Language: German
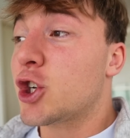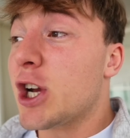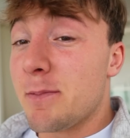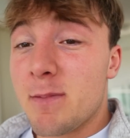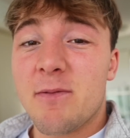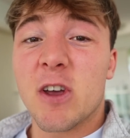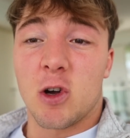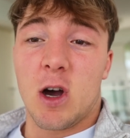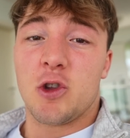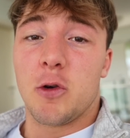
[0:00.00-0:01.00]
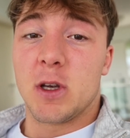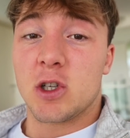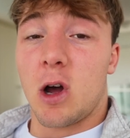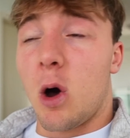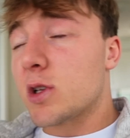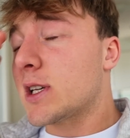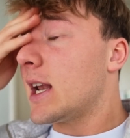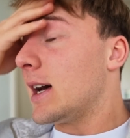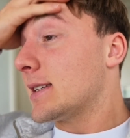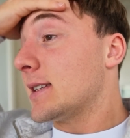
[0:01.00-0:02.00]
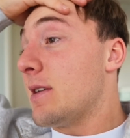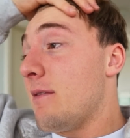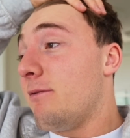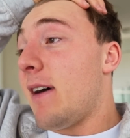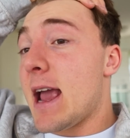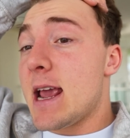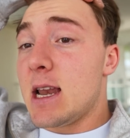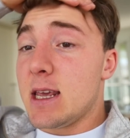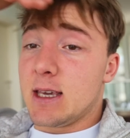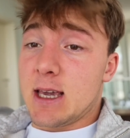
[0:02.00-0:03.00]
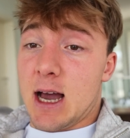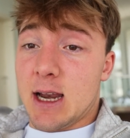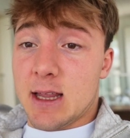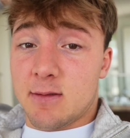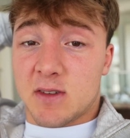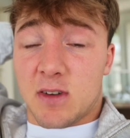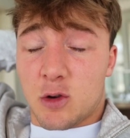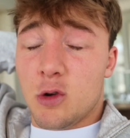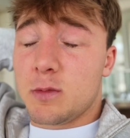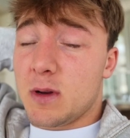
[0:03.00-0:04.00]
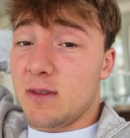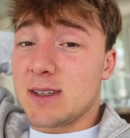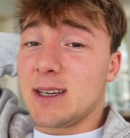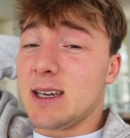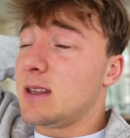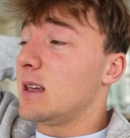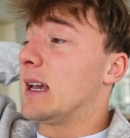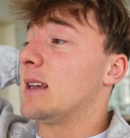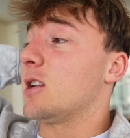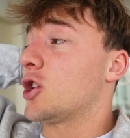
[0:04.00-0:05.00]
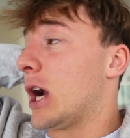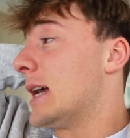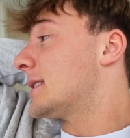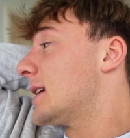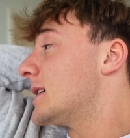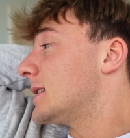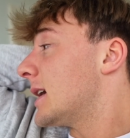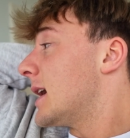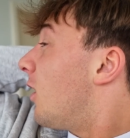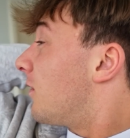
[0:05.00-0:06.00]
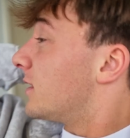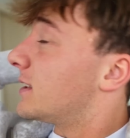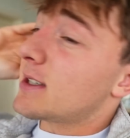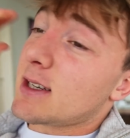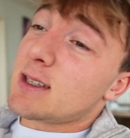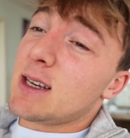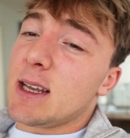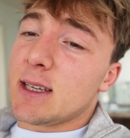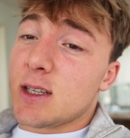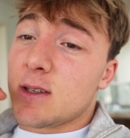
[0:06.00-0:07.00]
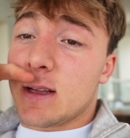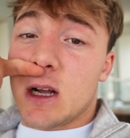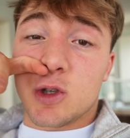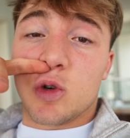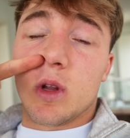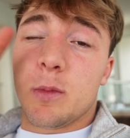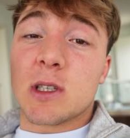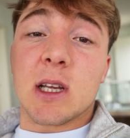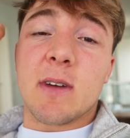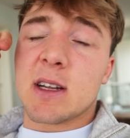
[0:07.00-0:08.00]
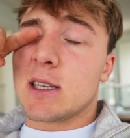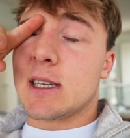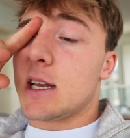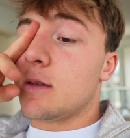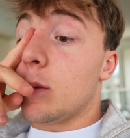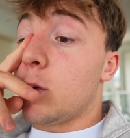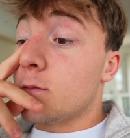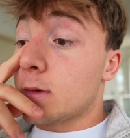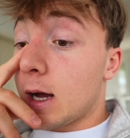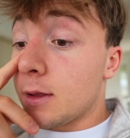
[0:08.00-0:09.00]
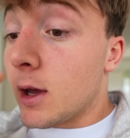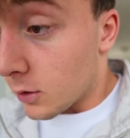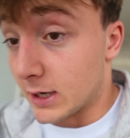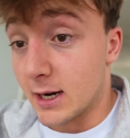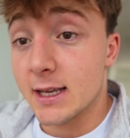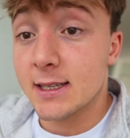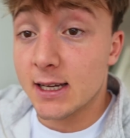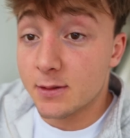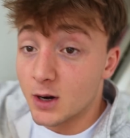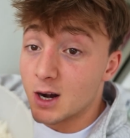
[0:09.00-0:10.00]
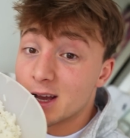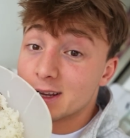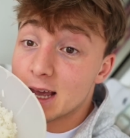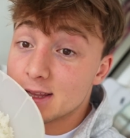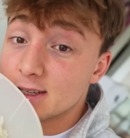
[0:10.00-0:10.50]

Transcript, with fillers: Gym wird heute übrigens noch ausgelassen, weil ich gerade etwas verkühlt bin, was richtig, richtig scheiße ist. Hoffentlich ist das in den nächsten zwei Tagen zu 100% weg, dass ich endlich wieder pumpen kann und ja, jetzt erstmal gain